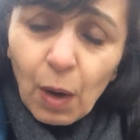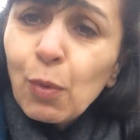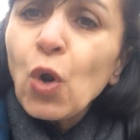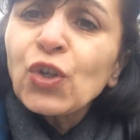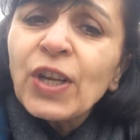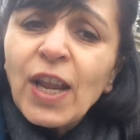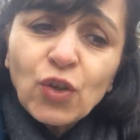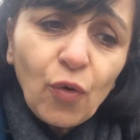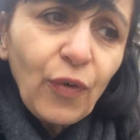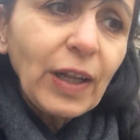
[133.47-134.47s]

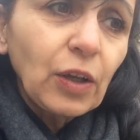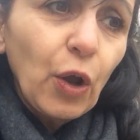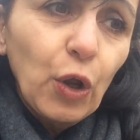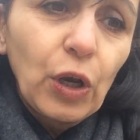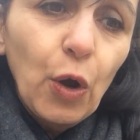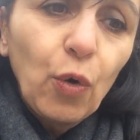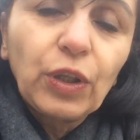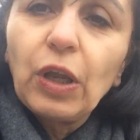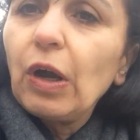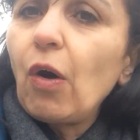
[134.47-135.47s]
Blanche-Neige, en fait, le,
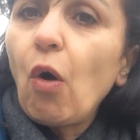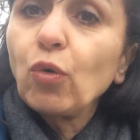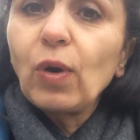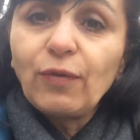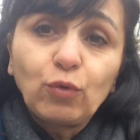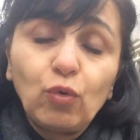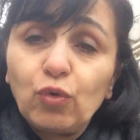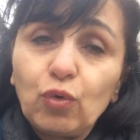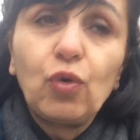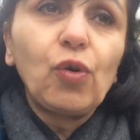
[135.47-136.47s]
yaourt, on enlève tout,
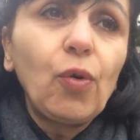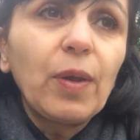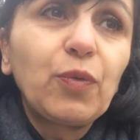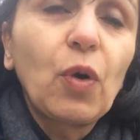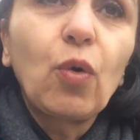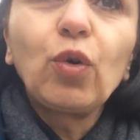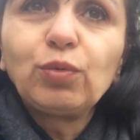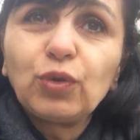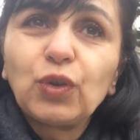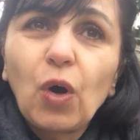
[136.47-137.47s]
l'eau et puis on
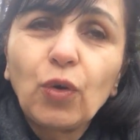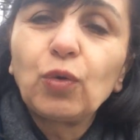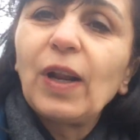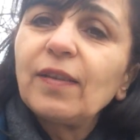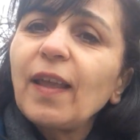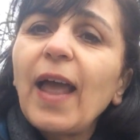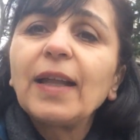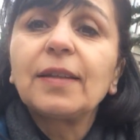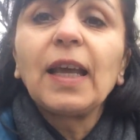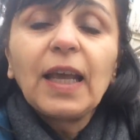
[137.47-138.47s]
coupe dedans de la
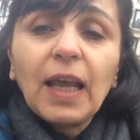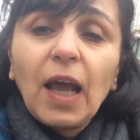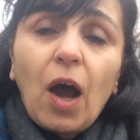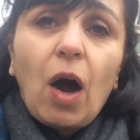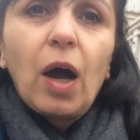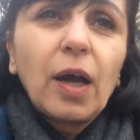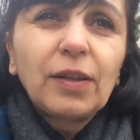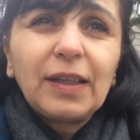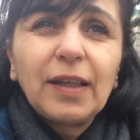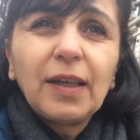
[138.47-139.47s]
nette,
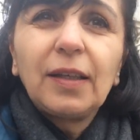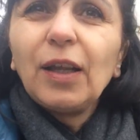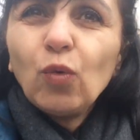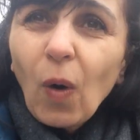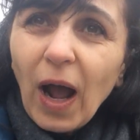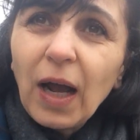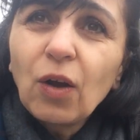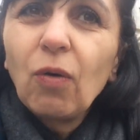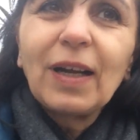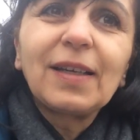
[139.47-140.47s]
des, noix
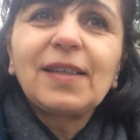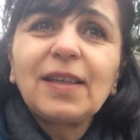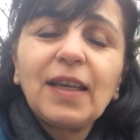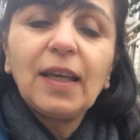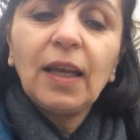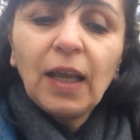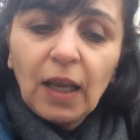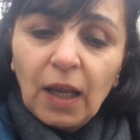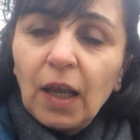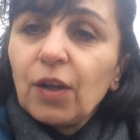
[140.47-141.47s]
concassées,
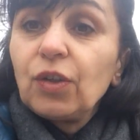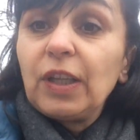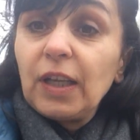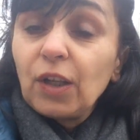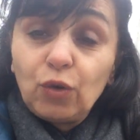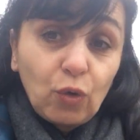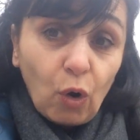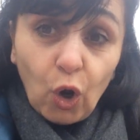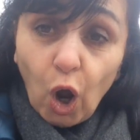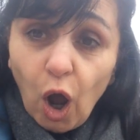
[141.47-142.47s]
du
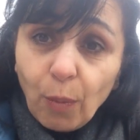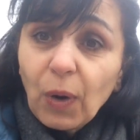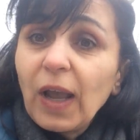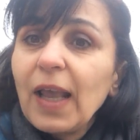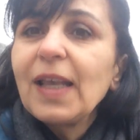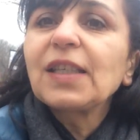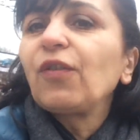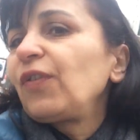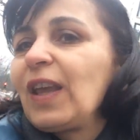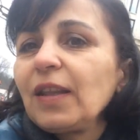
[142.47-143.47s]
concombre et
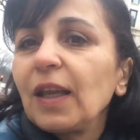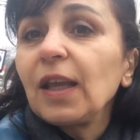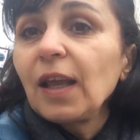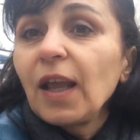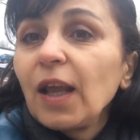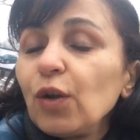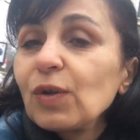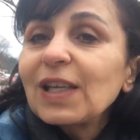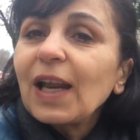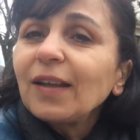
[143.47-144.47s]
ça fait
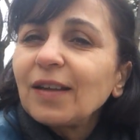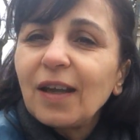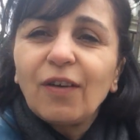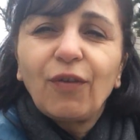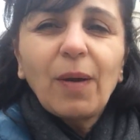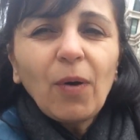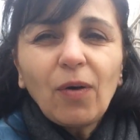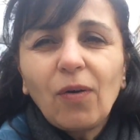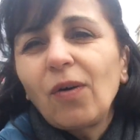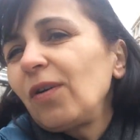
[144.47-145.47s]
une salade qui est
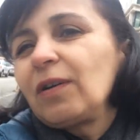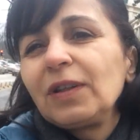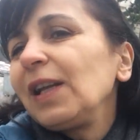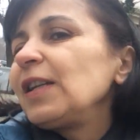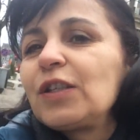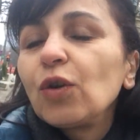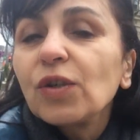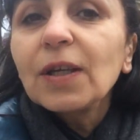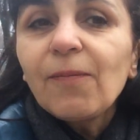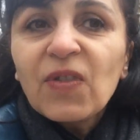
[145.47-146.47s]
vraiment
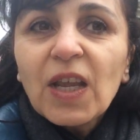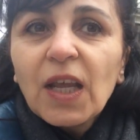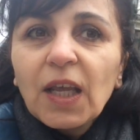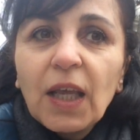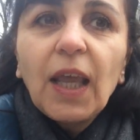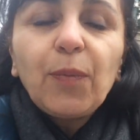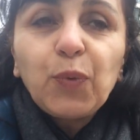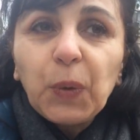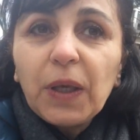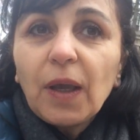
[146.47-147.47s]
délicieuse. Et
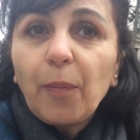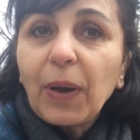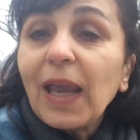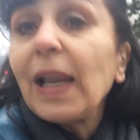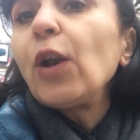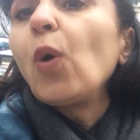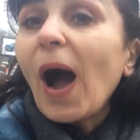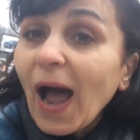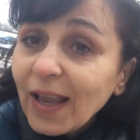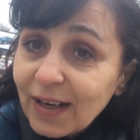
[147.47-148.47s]
puis après, il y a le
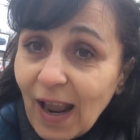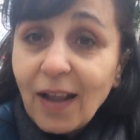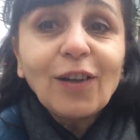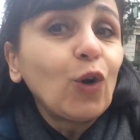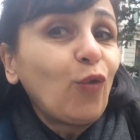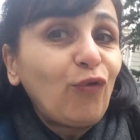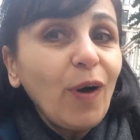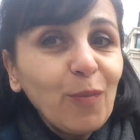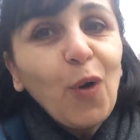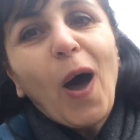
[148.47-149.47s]
aérien, le
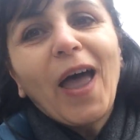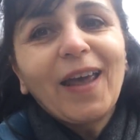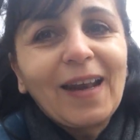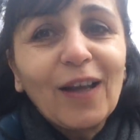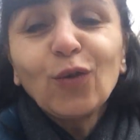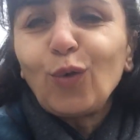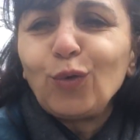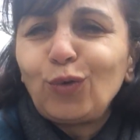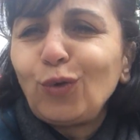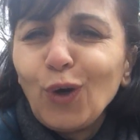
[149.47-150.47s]
fameux aérien
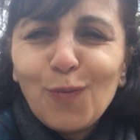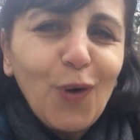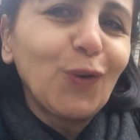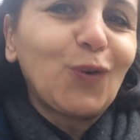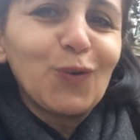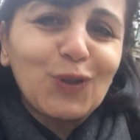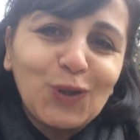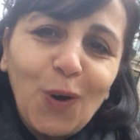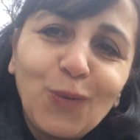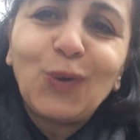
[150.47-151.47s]
que tout le monde
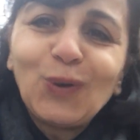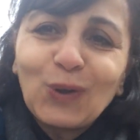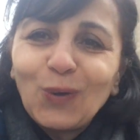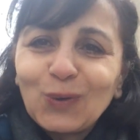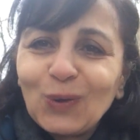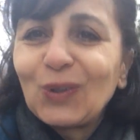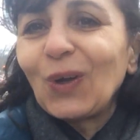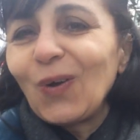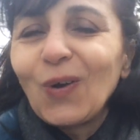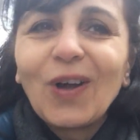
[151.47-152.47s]
consomme tout le temps, tout le
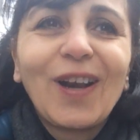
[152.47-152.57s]
temps.